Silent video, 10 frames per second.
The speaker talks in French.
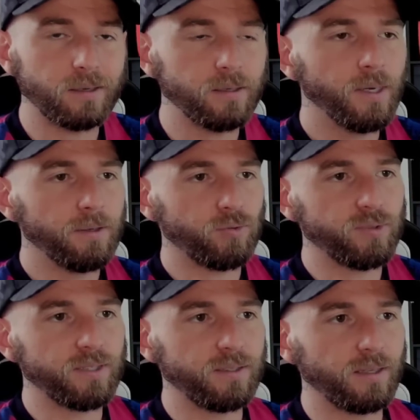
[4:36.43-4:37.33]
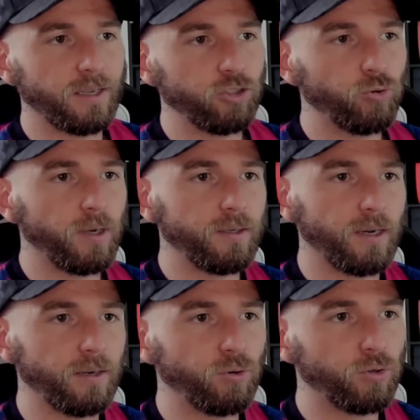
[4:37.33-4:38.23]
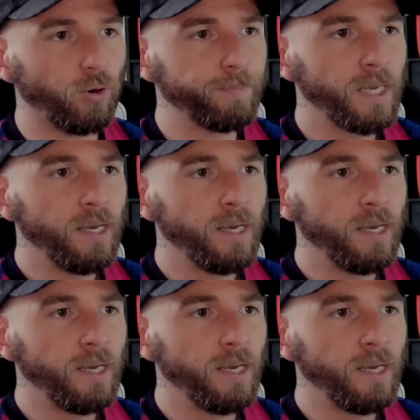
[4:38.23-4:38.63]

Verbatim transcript: parce qu'on sait que c'était très chaud là, il y a quelques temps.